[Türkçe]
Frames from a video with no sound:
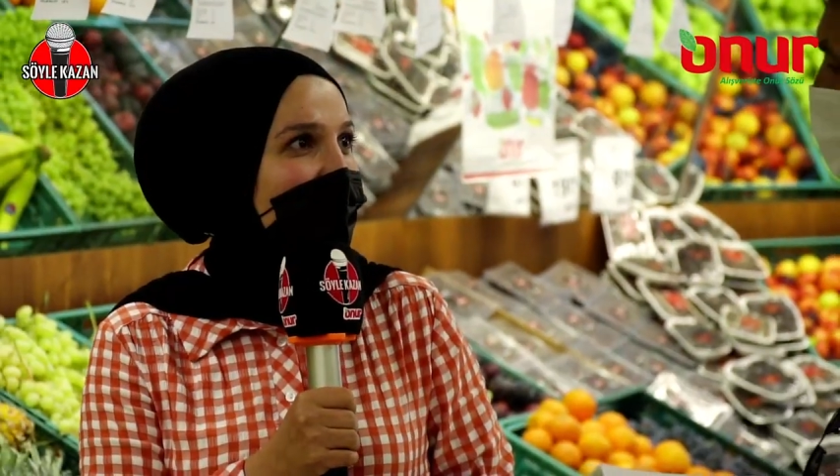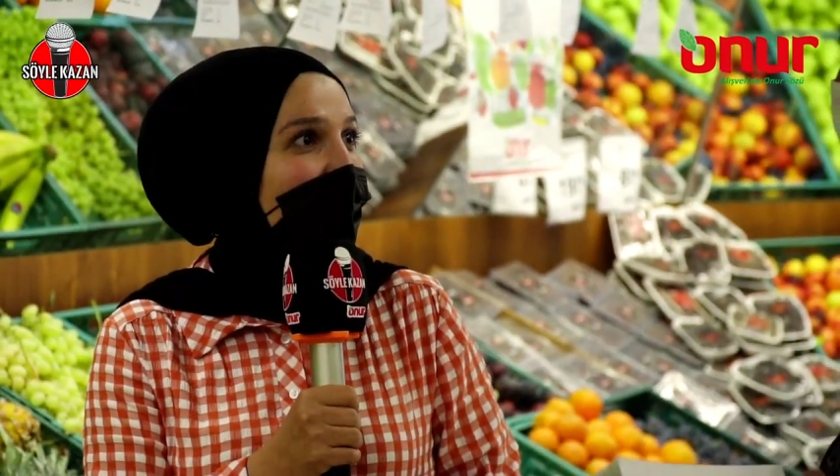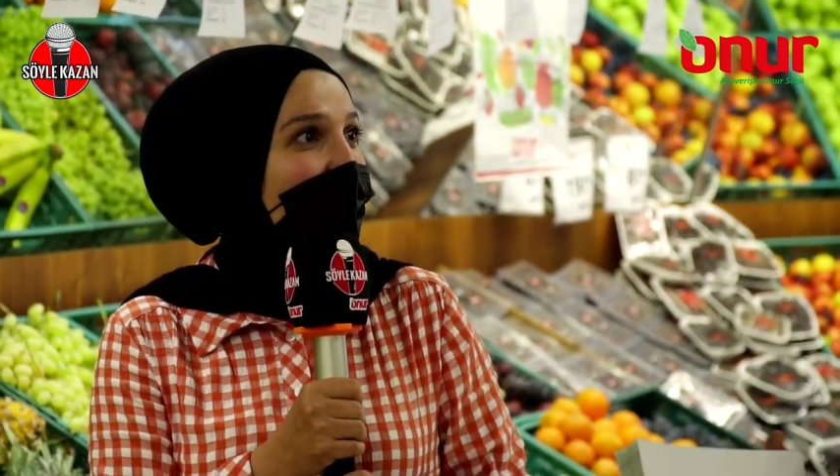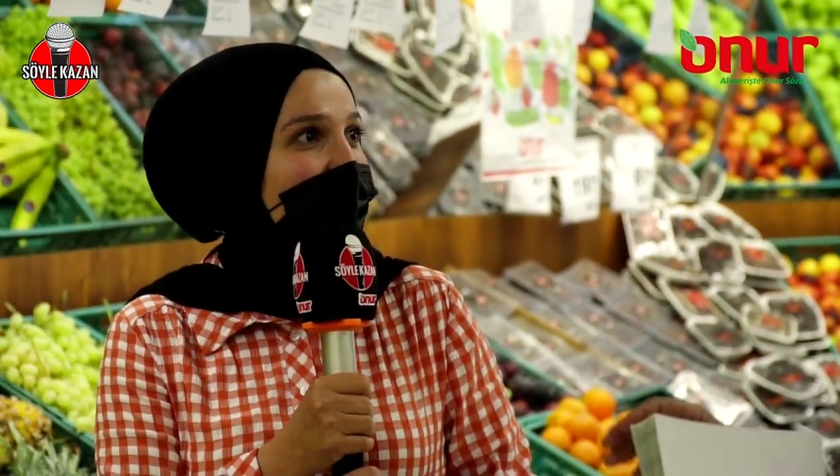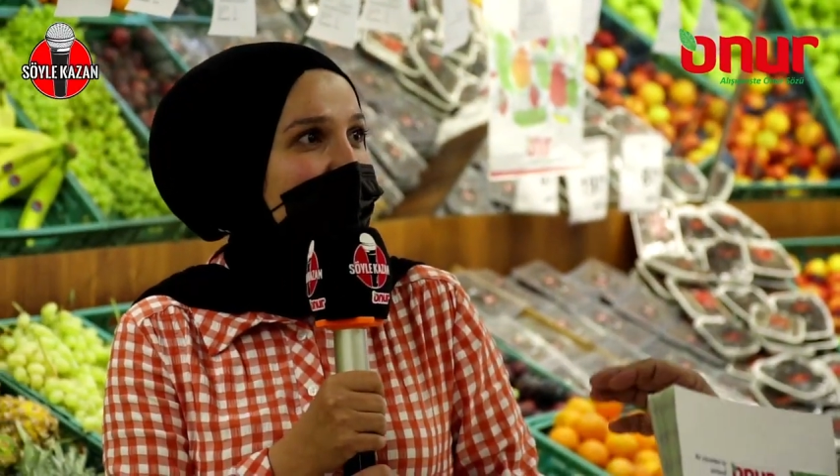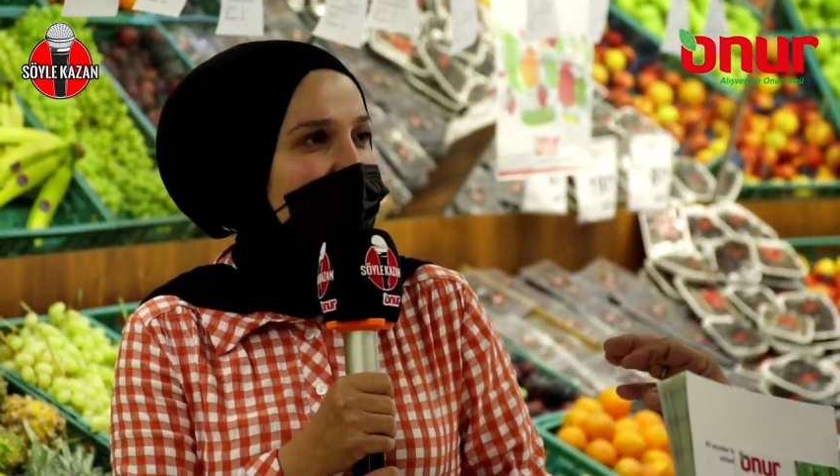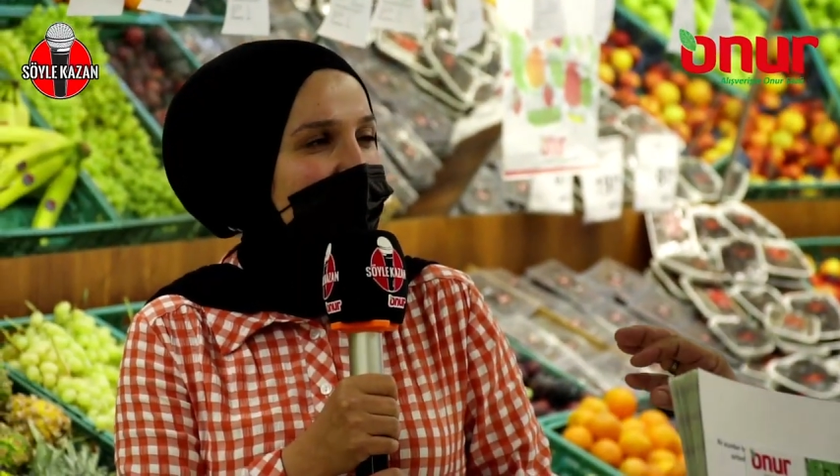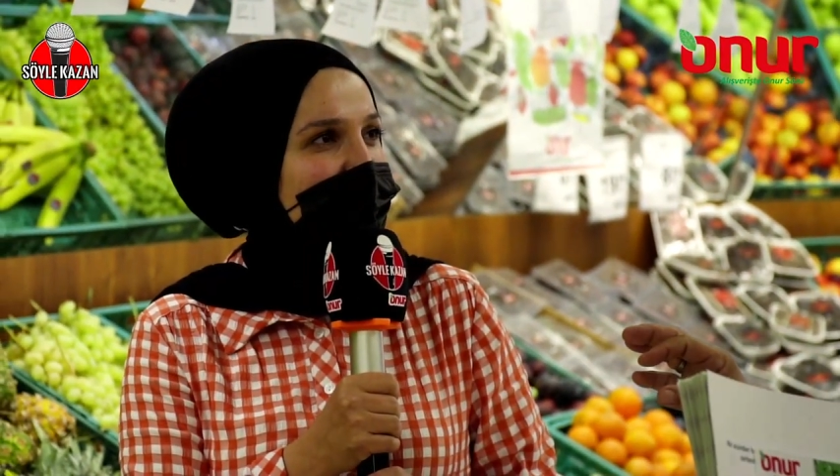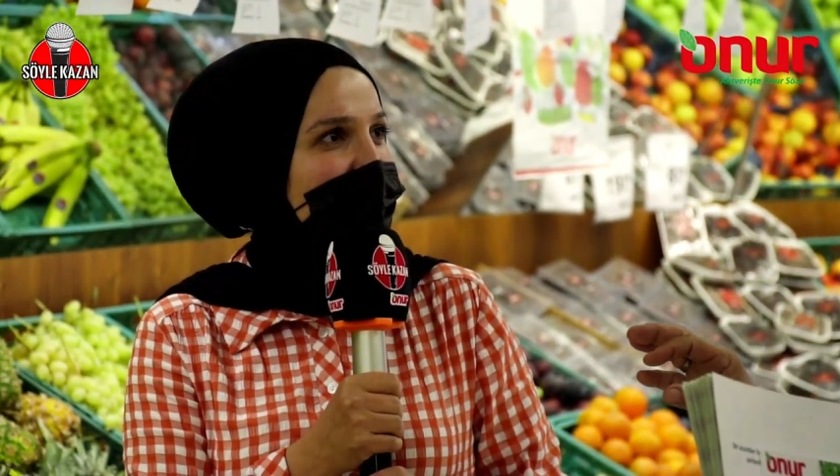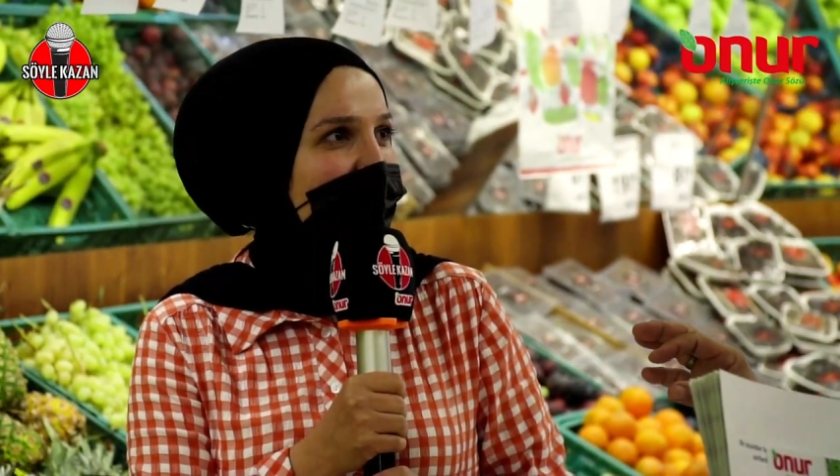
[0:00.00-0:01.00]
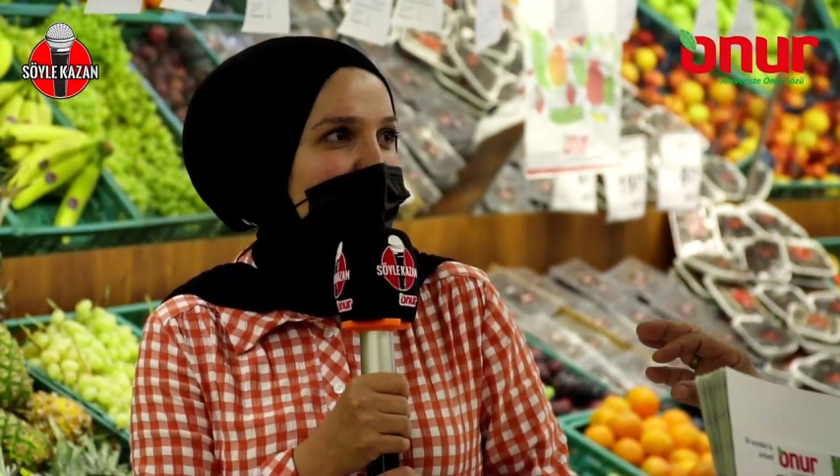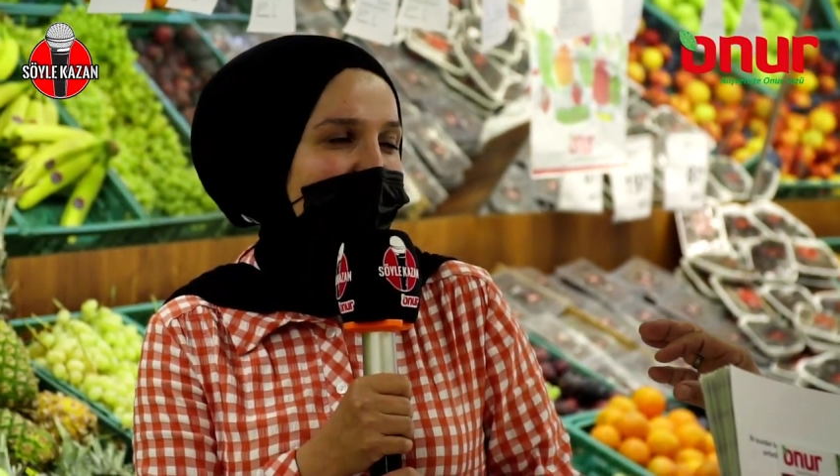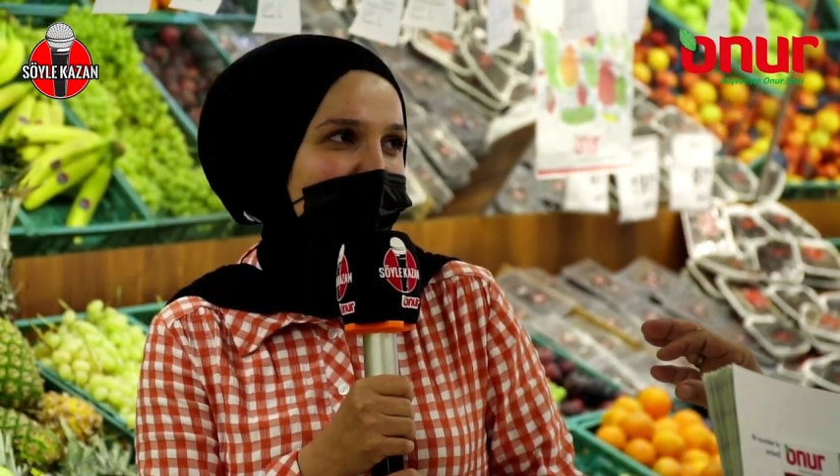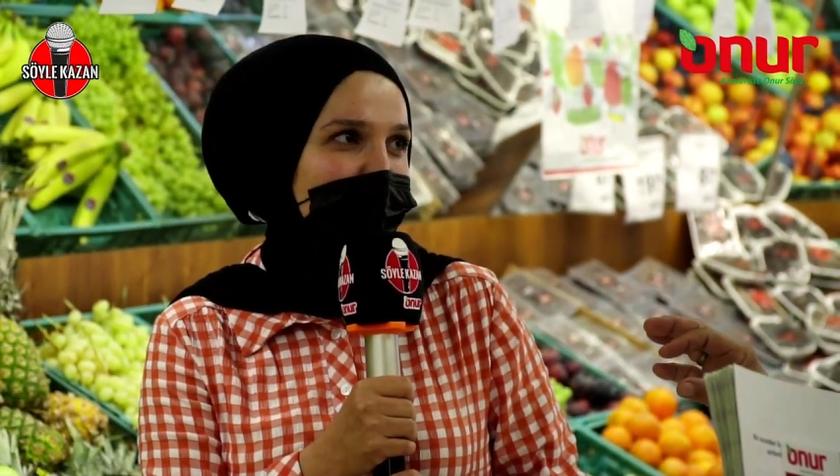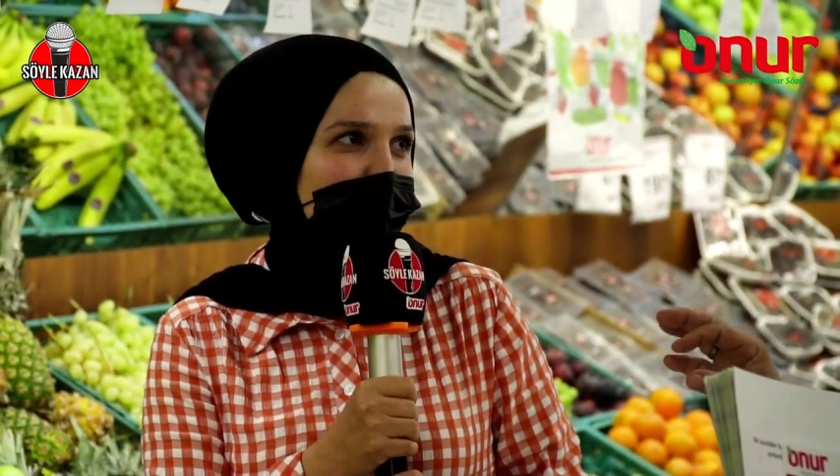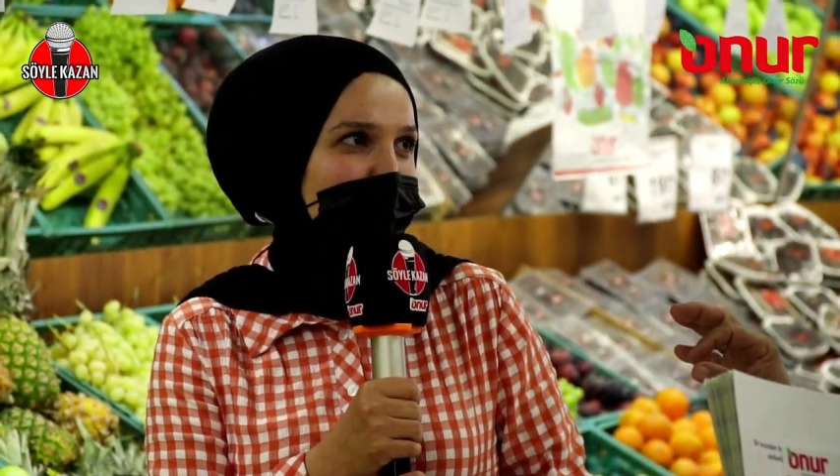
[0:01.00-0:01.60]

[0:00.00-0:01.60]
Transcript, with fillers: Hangi- Hangisini alacağımı bilemiyorum.